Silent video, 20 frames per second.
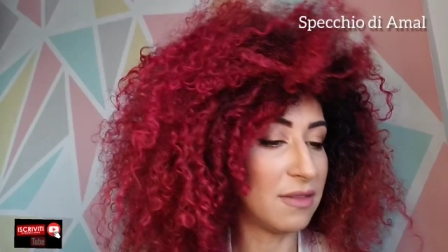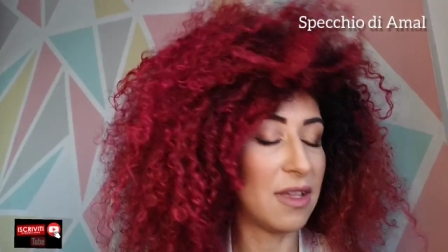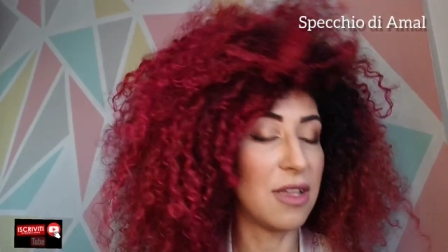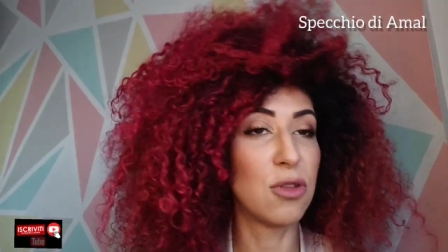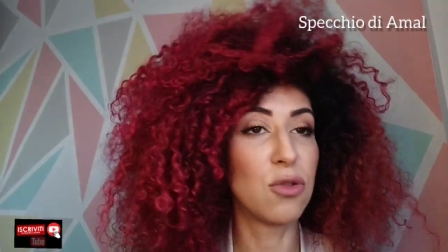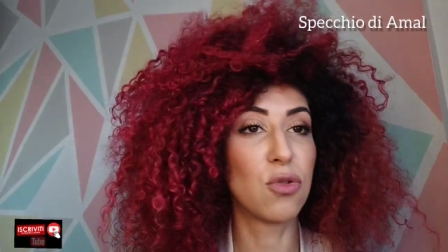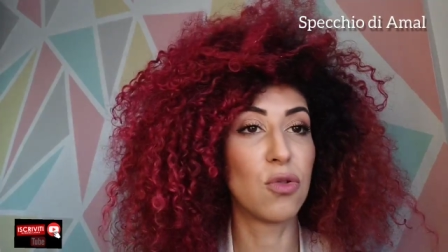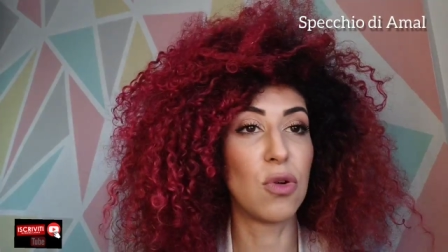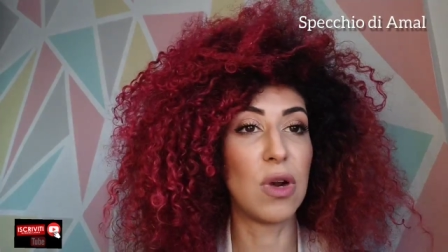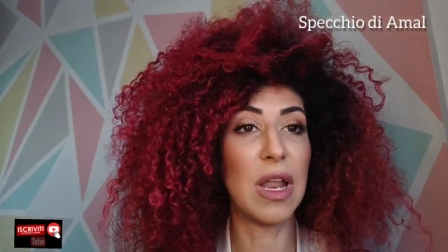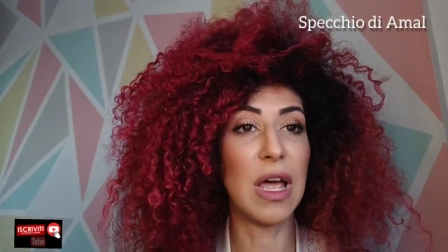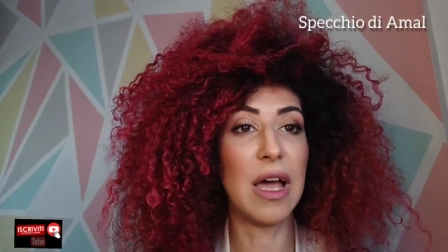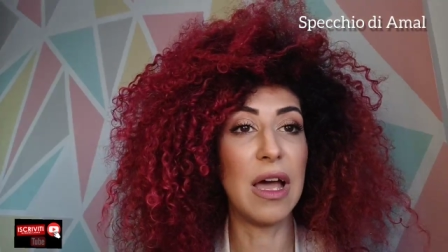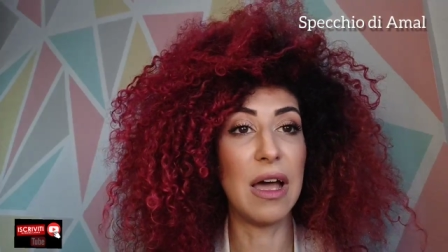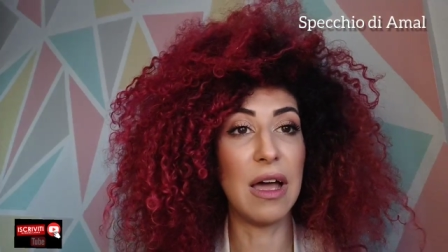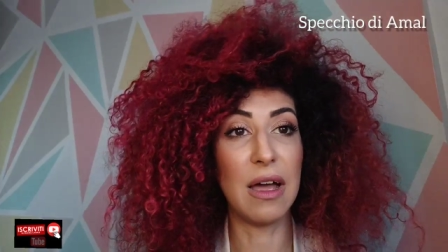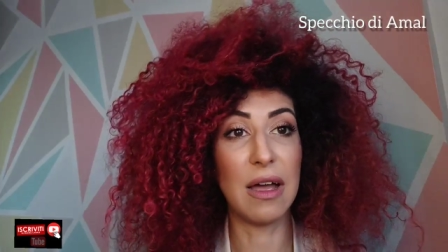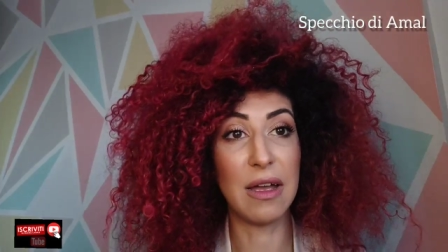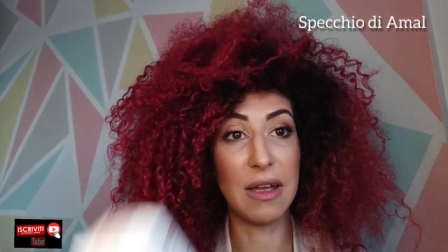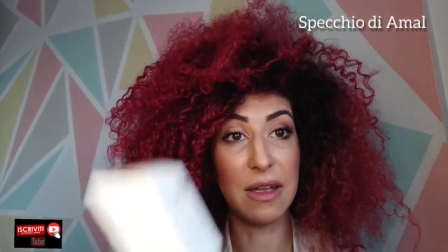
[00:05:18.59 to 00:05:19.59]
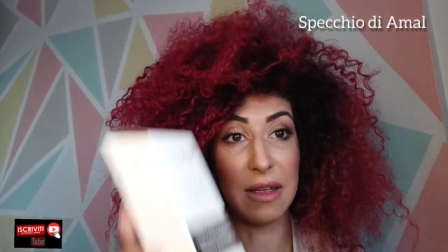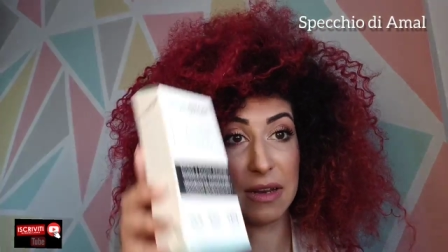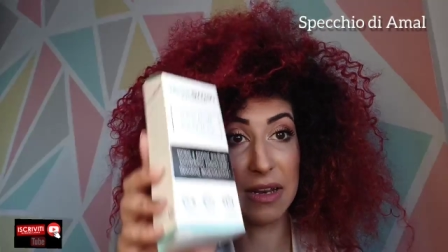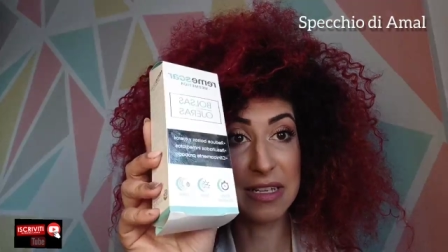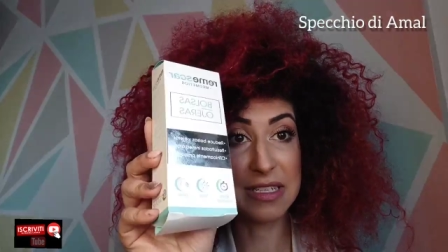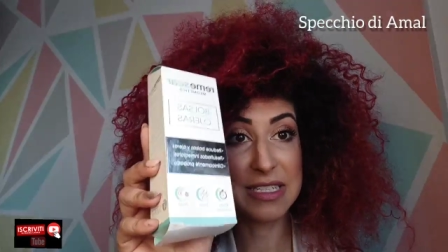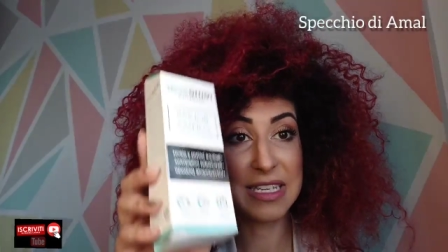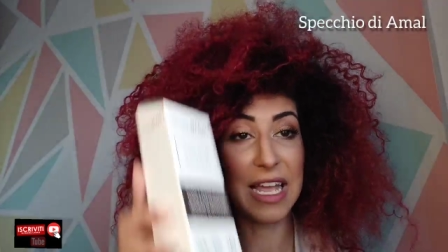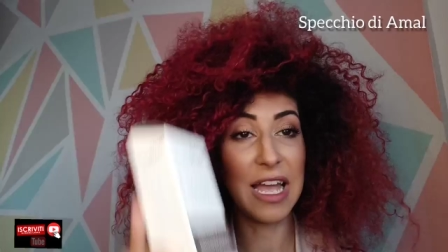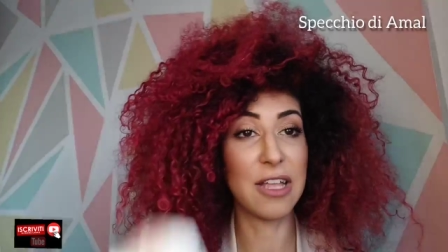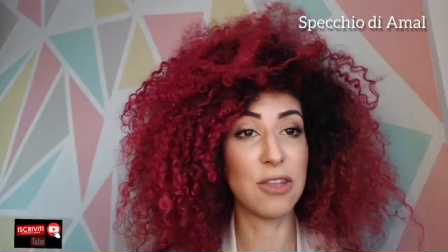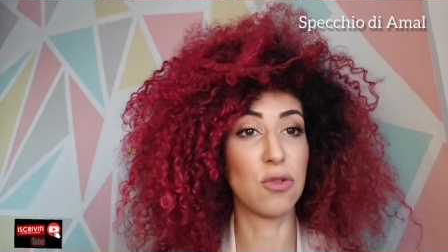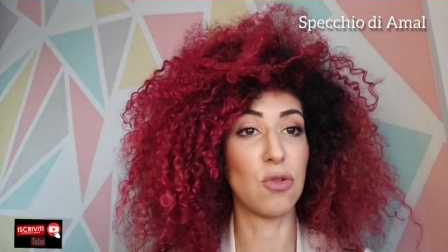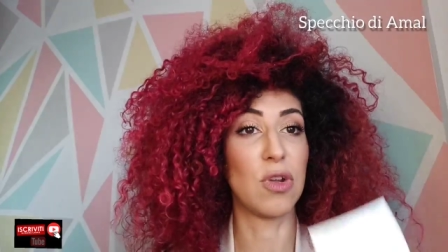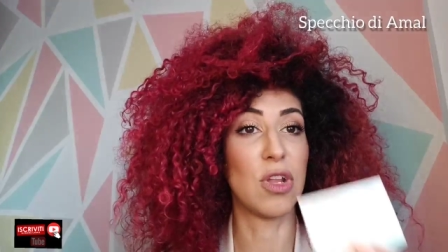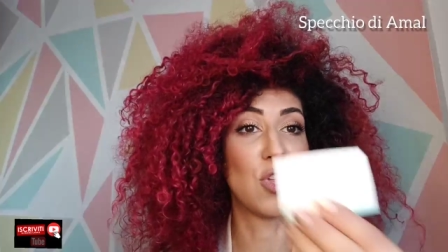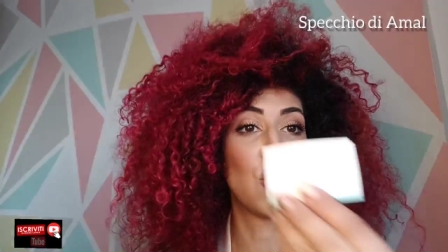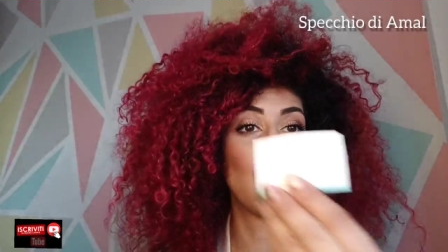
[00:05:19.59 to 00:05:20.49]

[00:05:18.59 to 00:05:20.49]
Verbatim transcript: dentro la, la scatola